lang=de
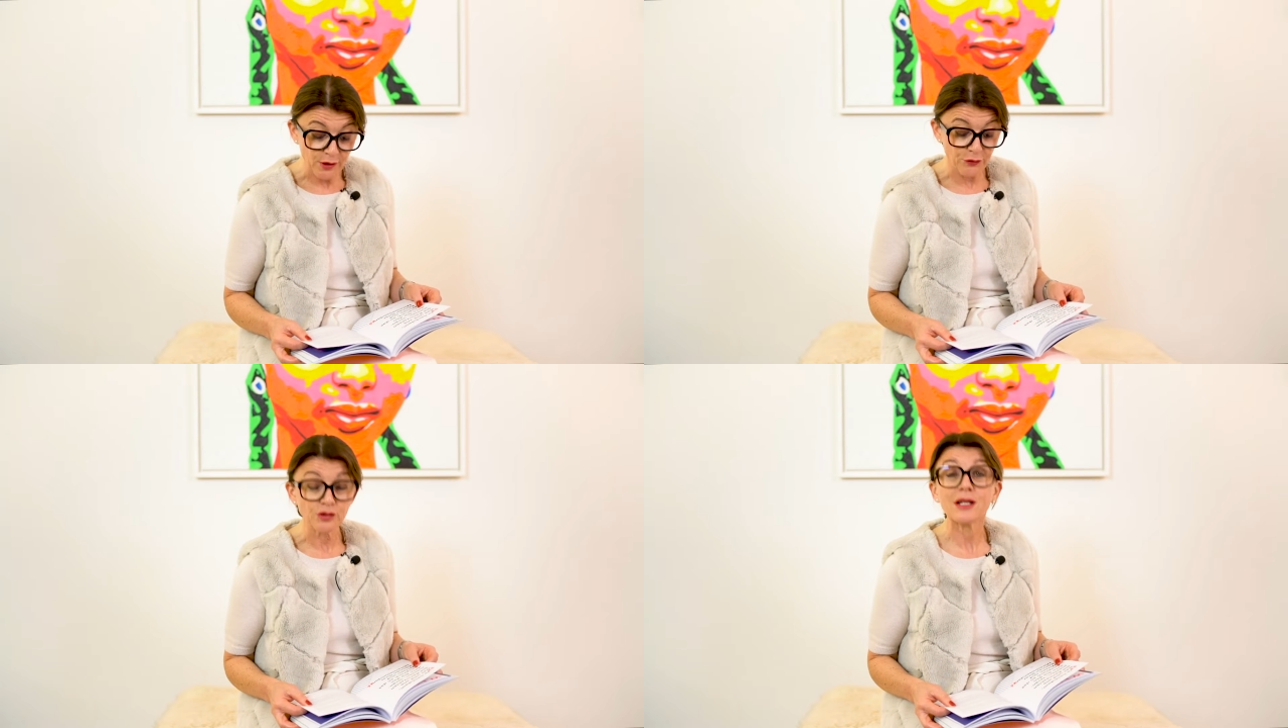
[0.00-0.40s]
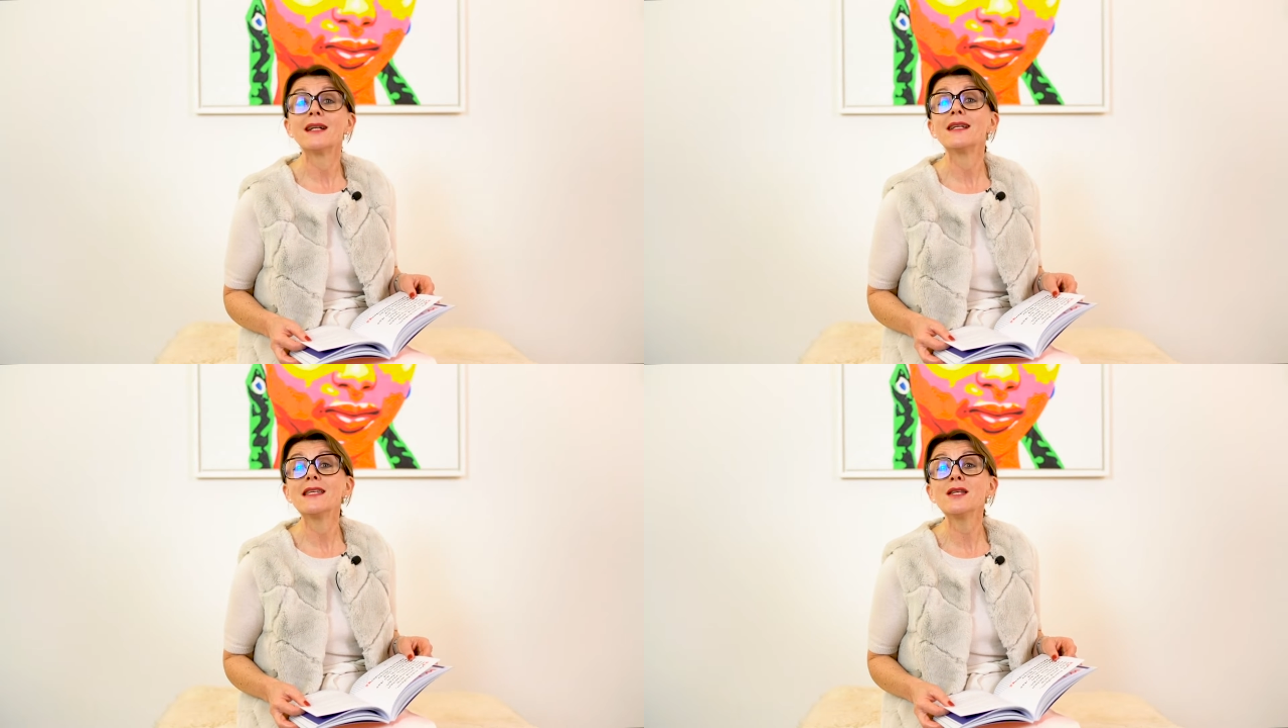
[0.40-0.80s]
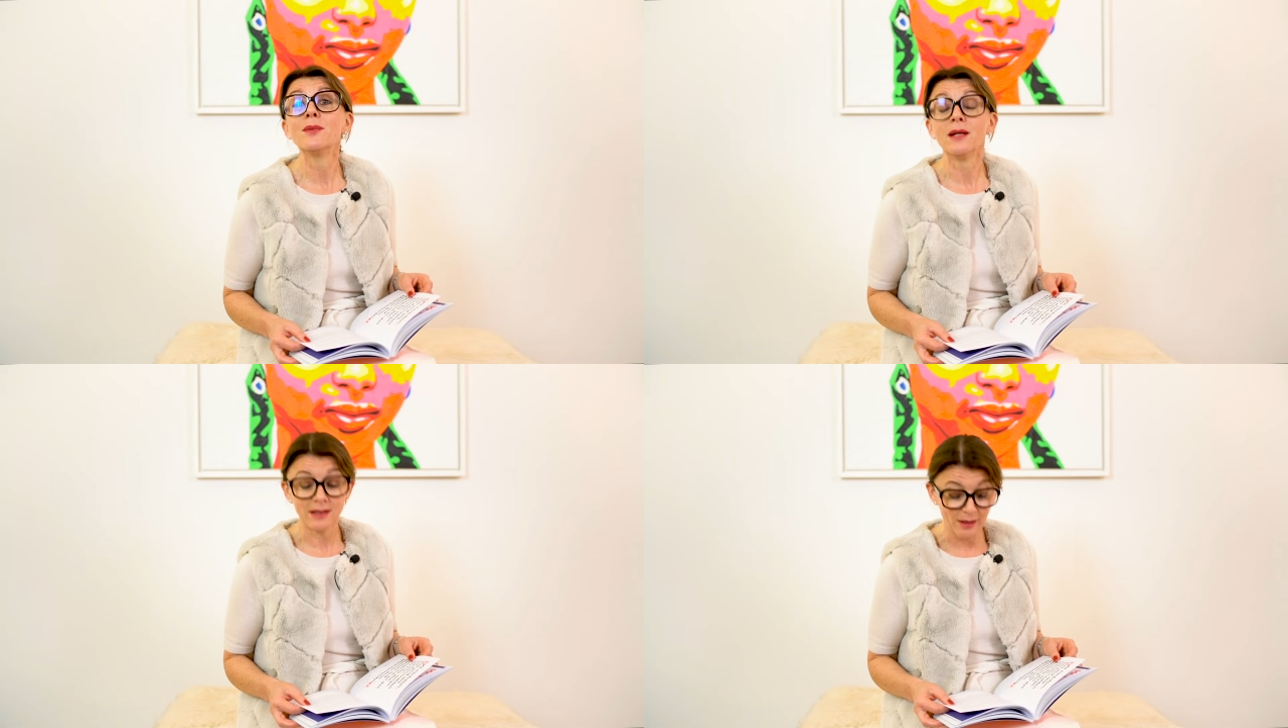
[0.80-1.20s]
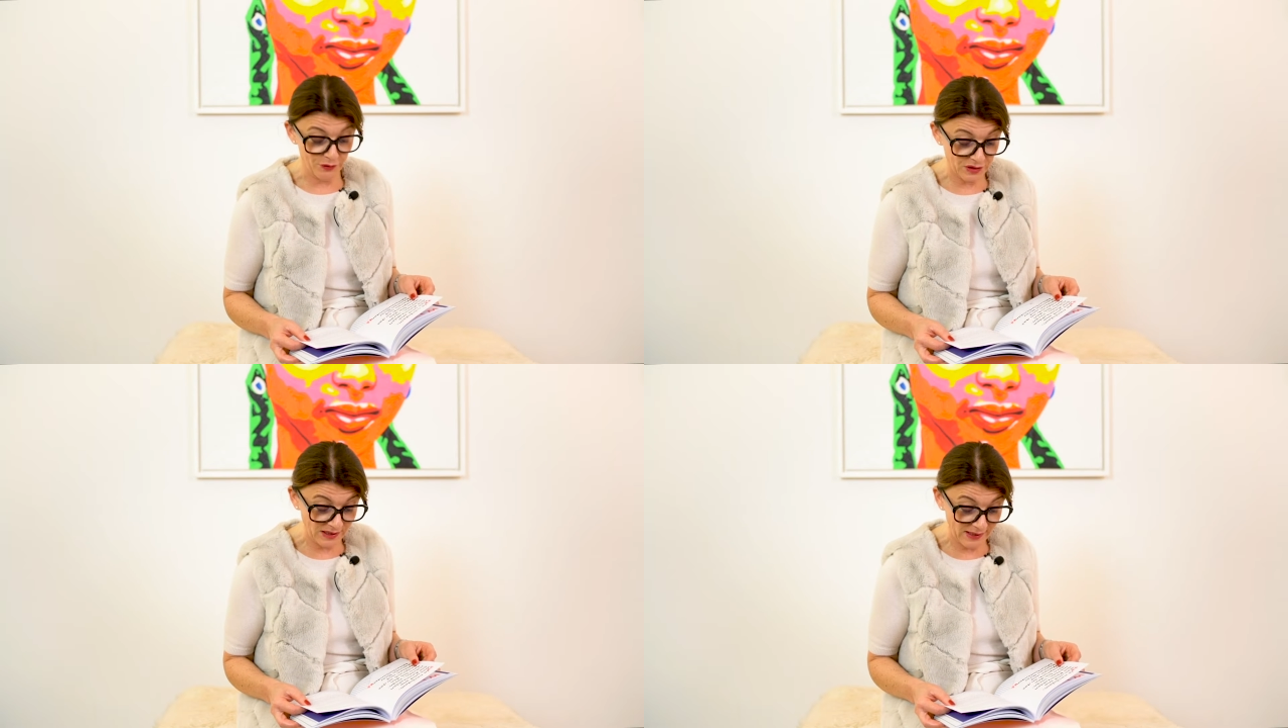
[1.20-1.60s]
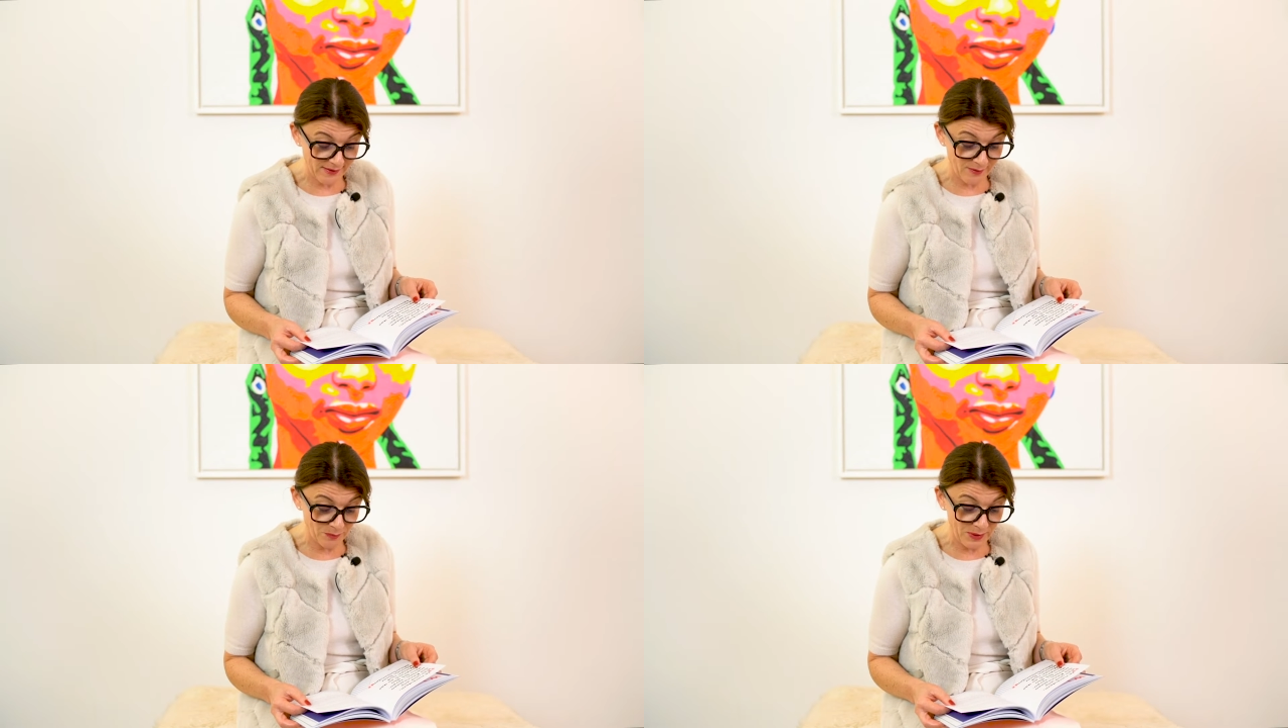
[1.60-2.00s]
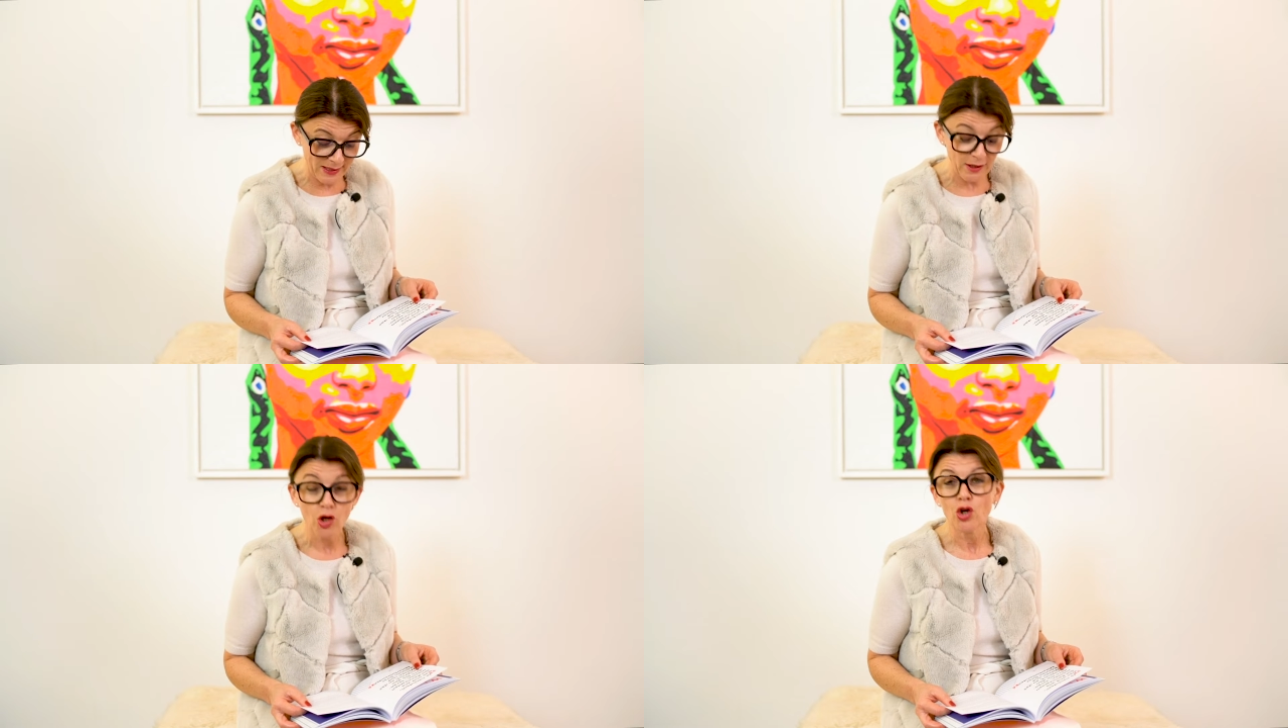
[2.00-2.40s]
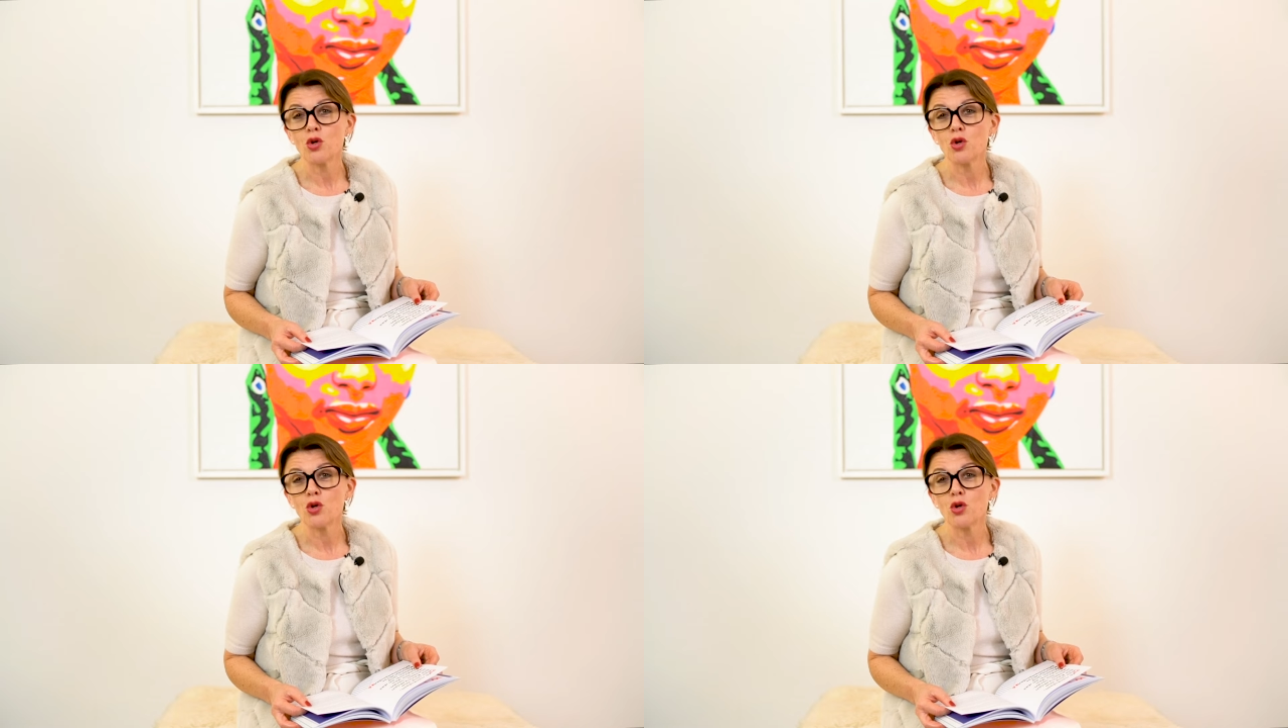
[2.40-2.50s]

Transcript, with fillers: die von der Liebe auf den ersten Blick